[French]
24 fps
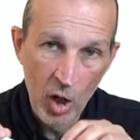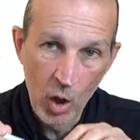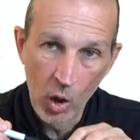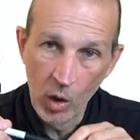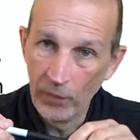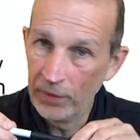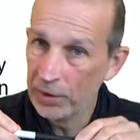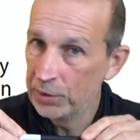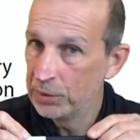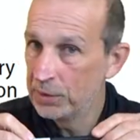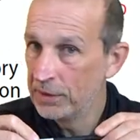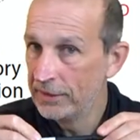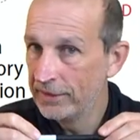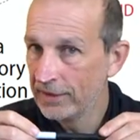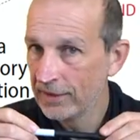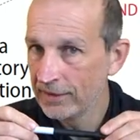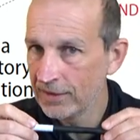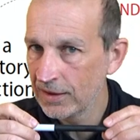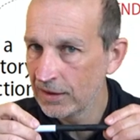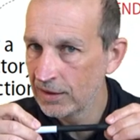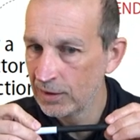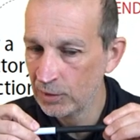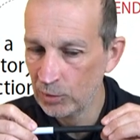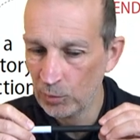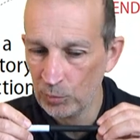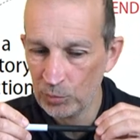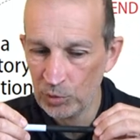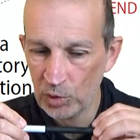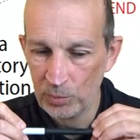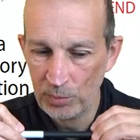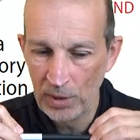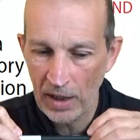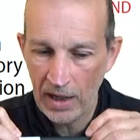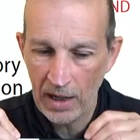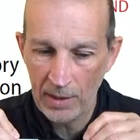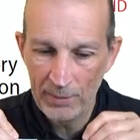On va utiliser un certain nombre de
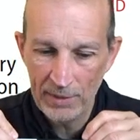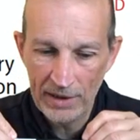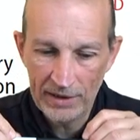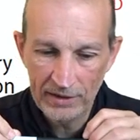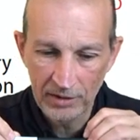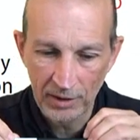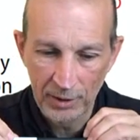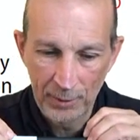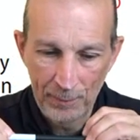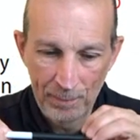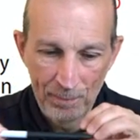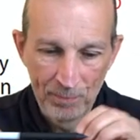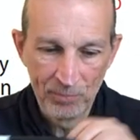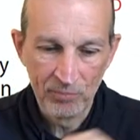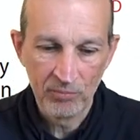paramètres,